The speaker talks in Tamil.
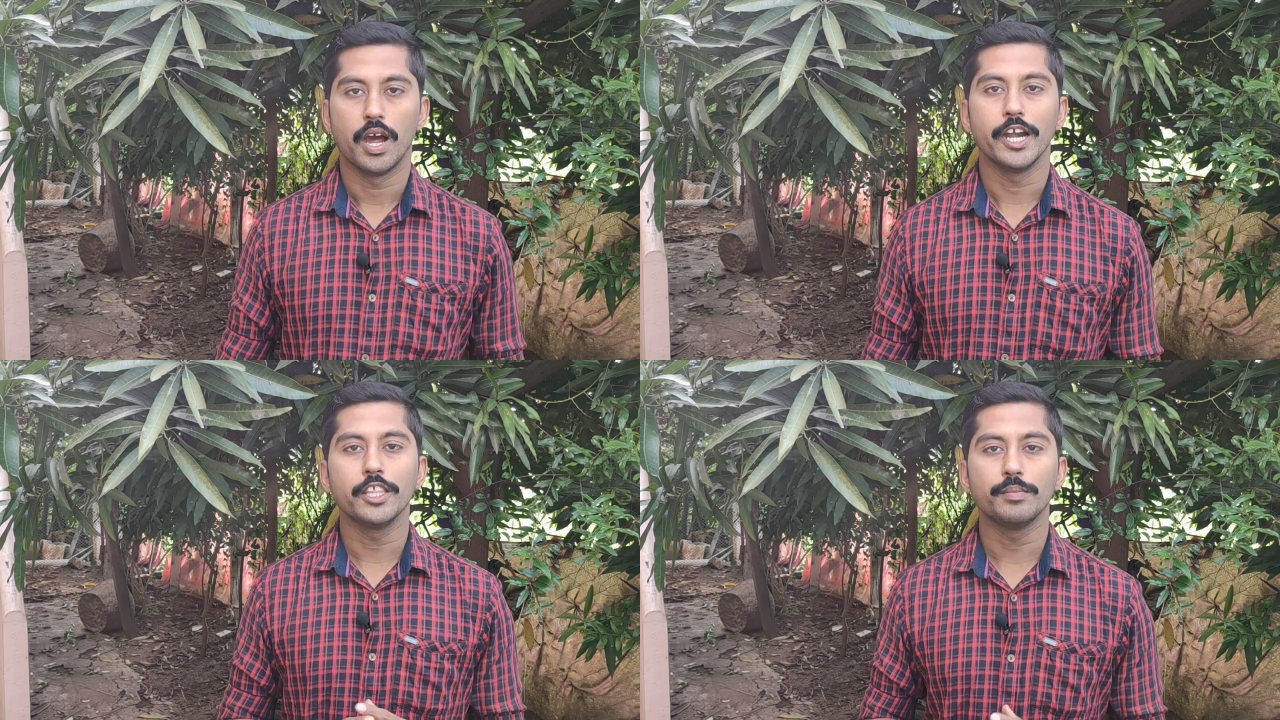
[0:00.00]

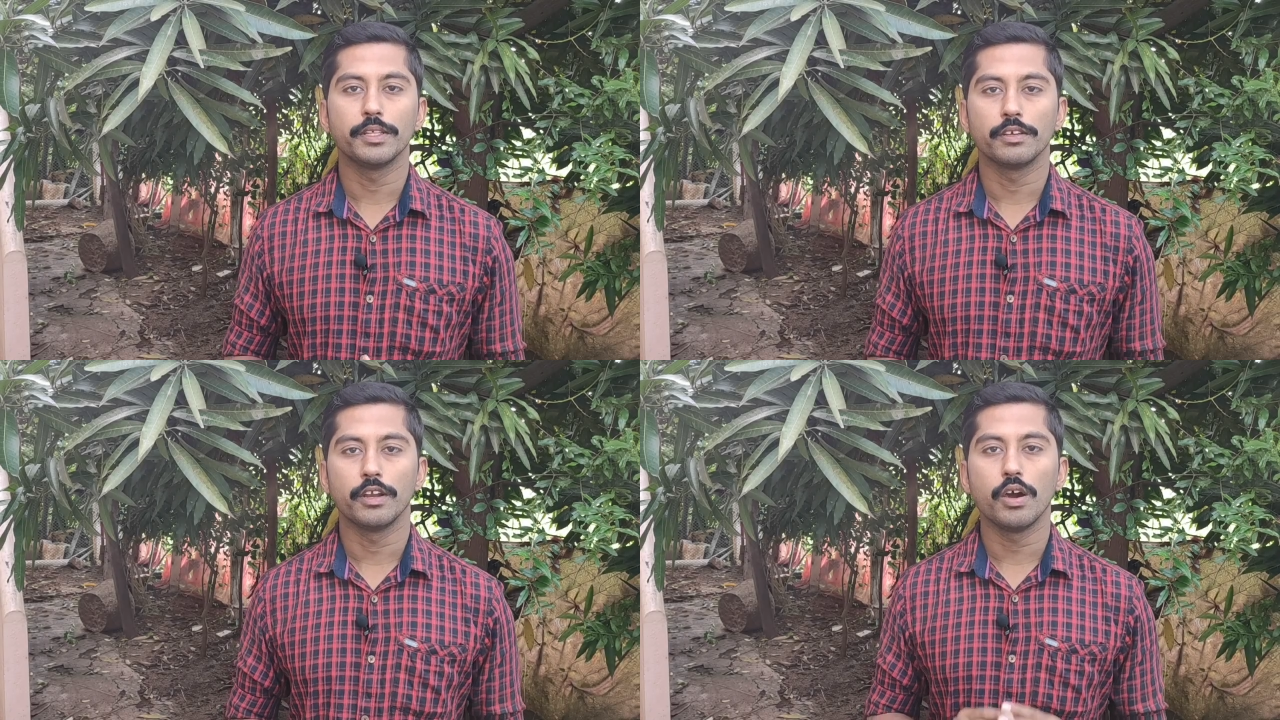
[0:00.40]
அடுத்து
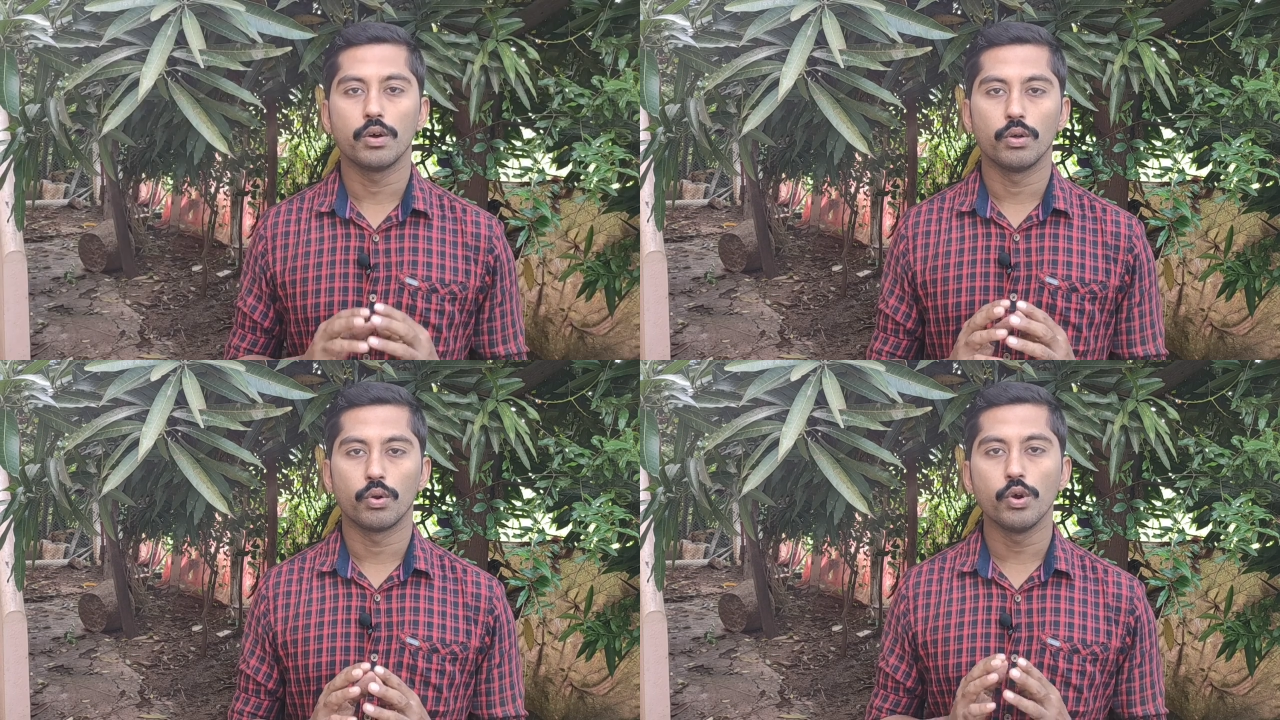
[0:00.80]
பாத்தீங்கன்னா
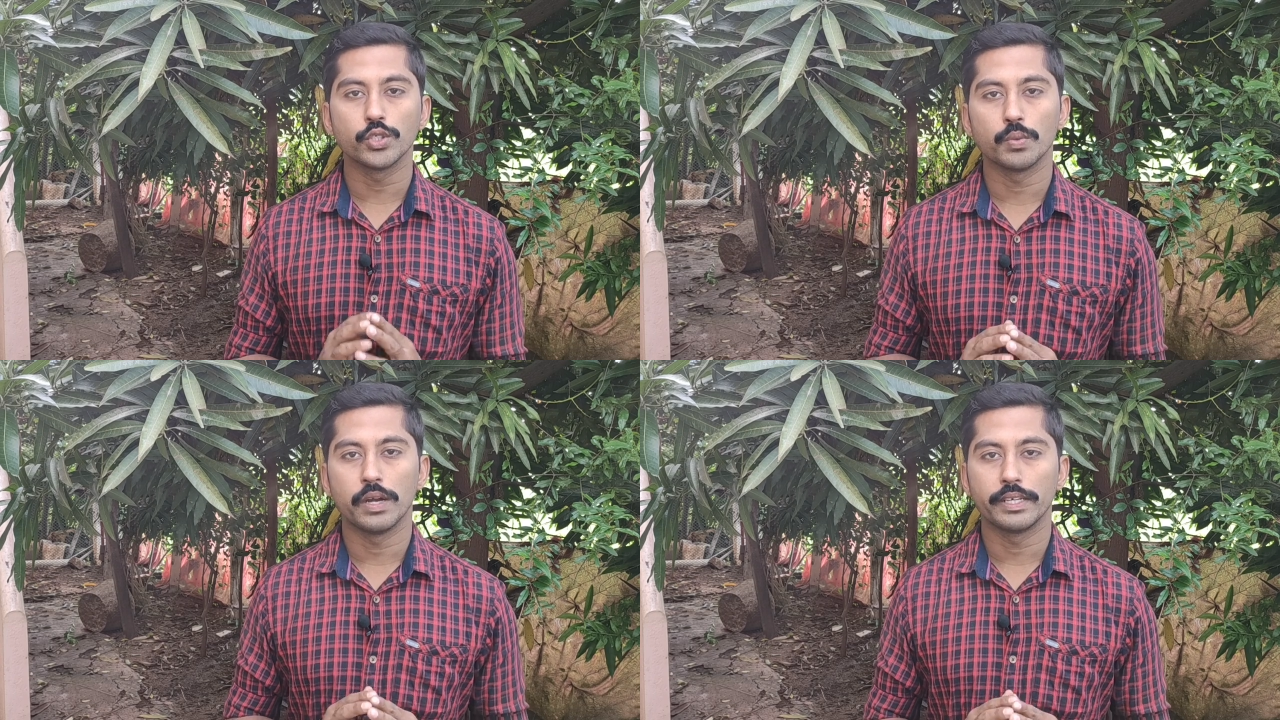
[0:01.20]

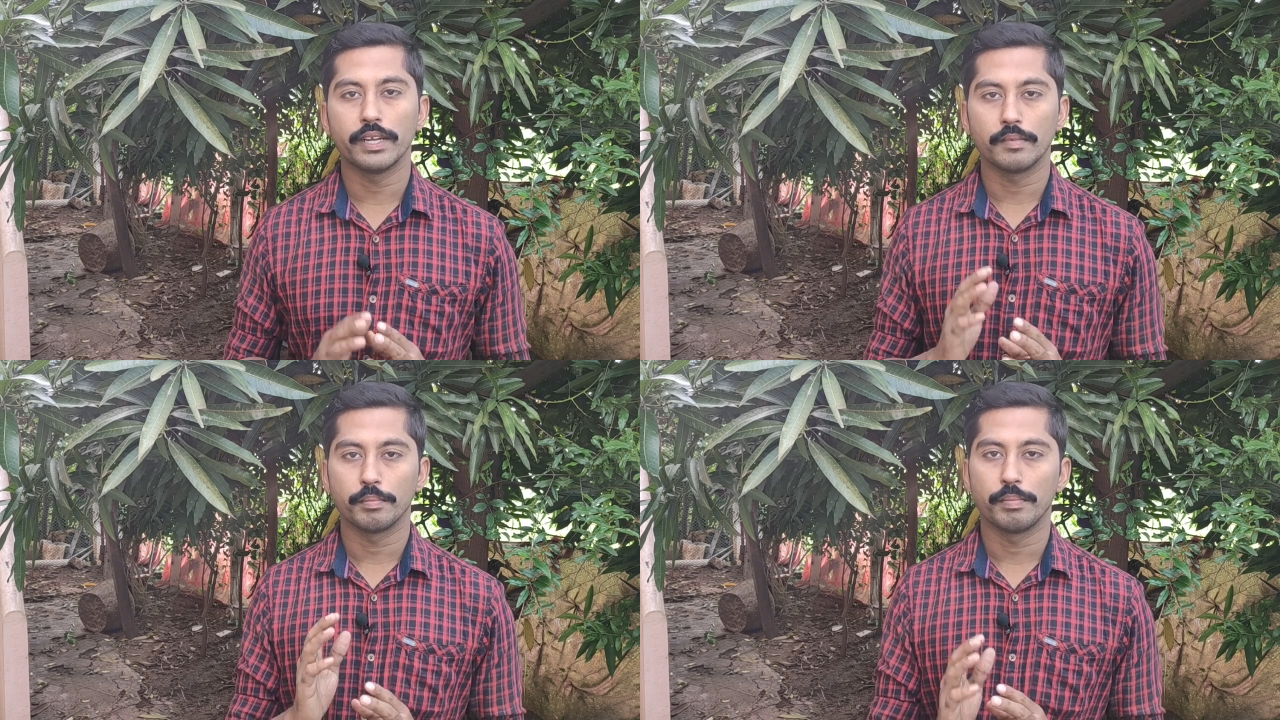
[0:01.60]
ரோஸ்
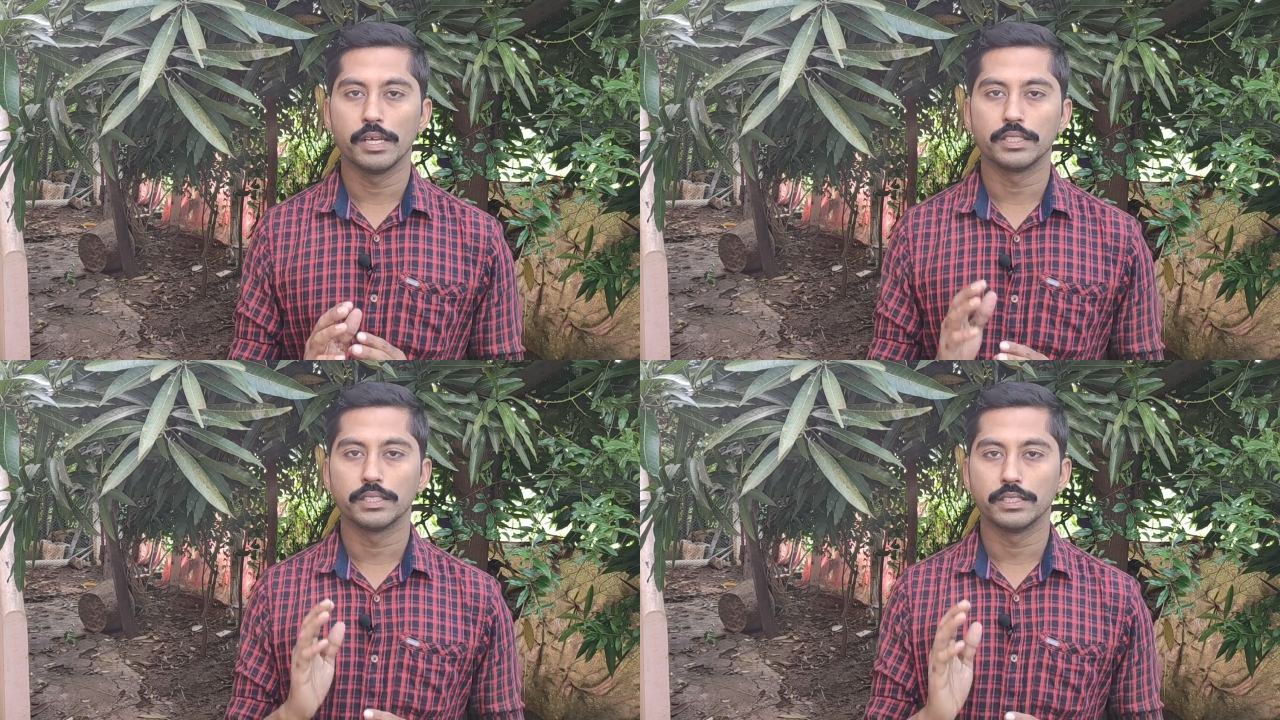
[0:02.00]
வாட்டர்
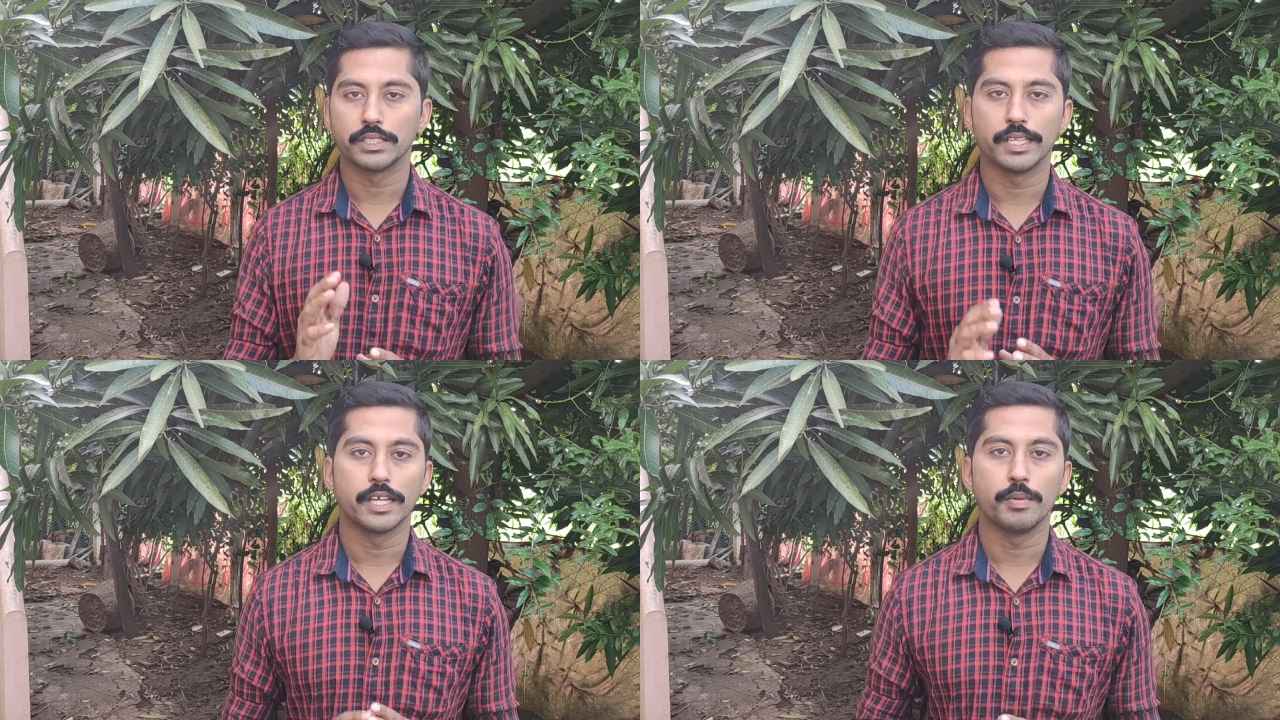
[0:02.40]
பிளஸ்
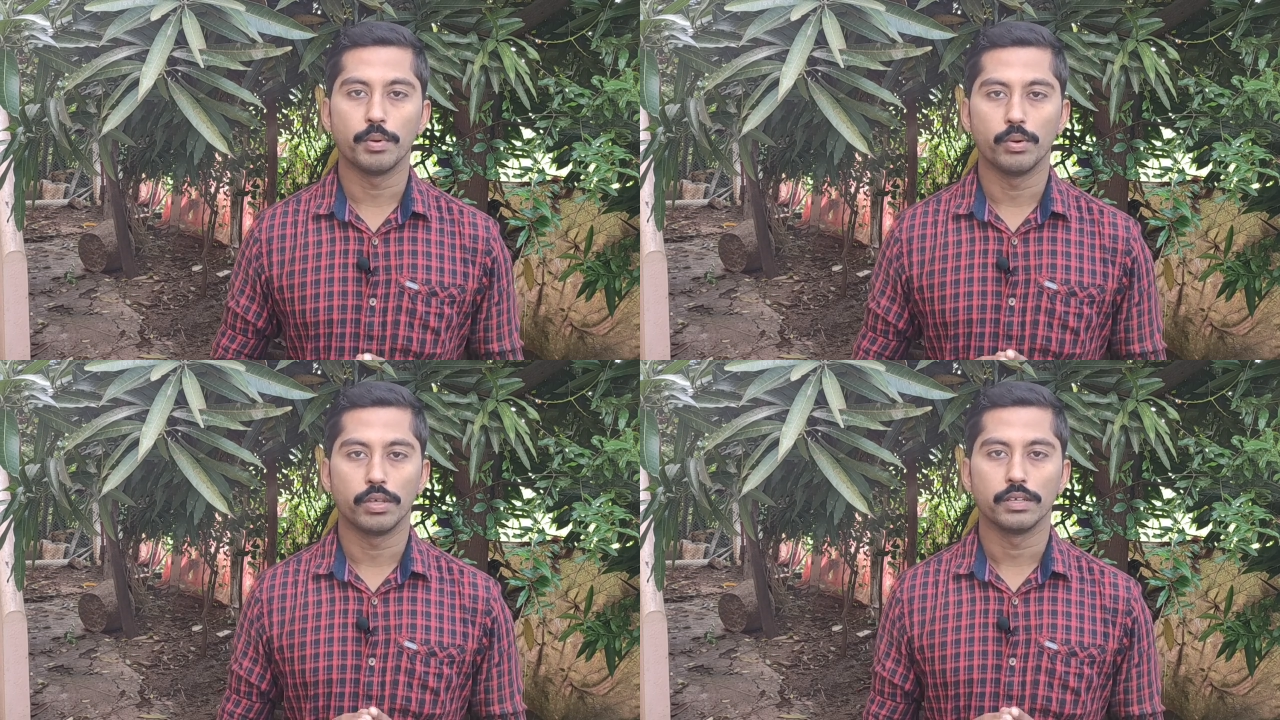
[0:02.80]
சந்தன
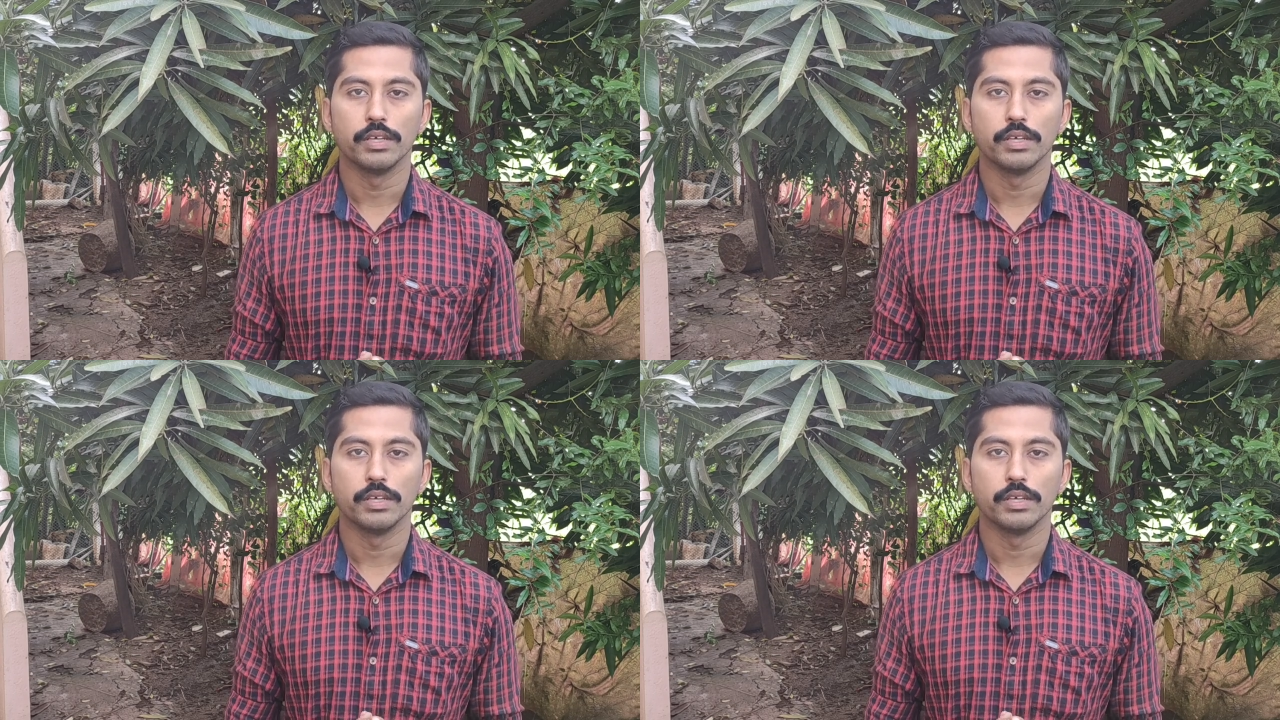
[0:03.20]
பவுடர்